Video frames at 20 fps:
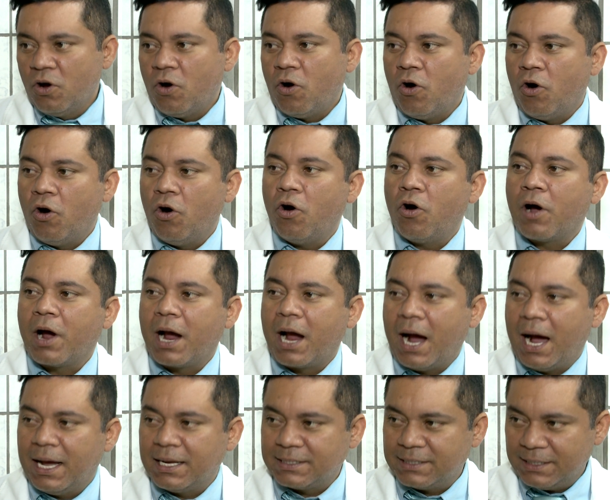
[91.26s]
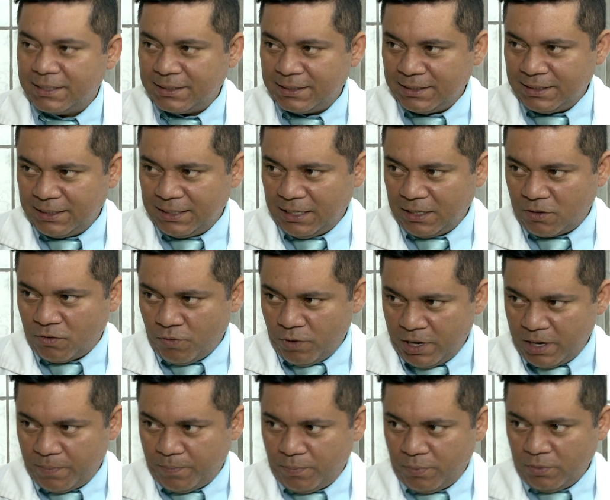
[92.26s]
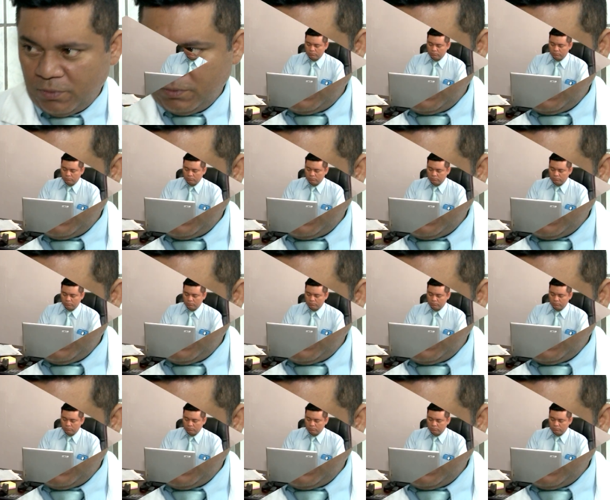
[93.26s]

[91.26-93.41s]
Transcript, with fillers: o gases del cuerpo.